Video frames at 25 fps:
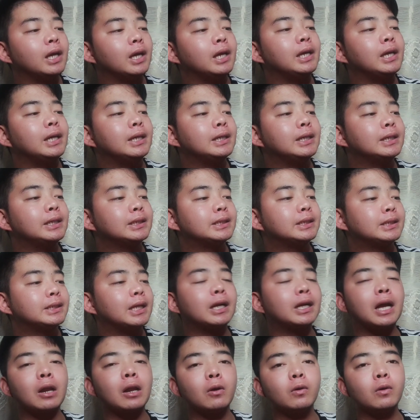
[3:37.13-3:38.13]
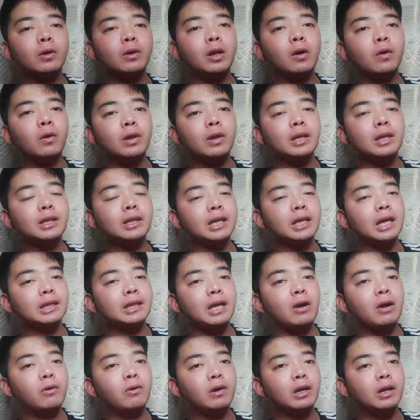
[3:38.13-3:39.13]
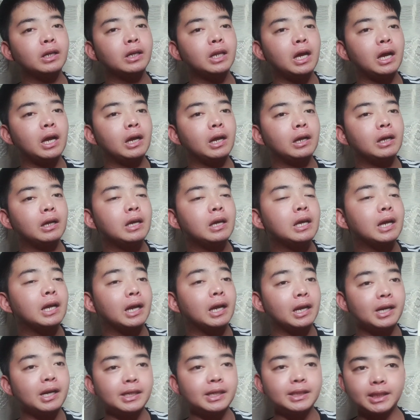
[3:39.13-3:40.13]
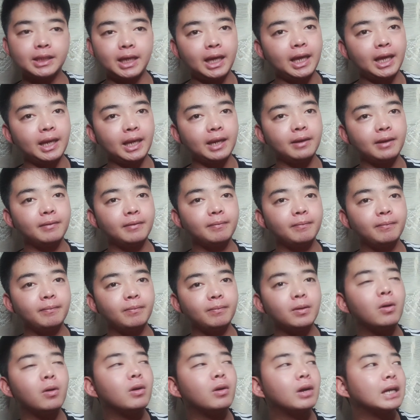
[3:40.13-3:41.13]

is nagkaroon ako ng tinatawag na gray skin no?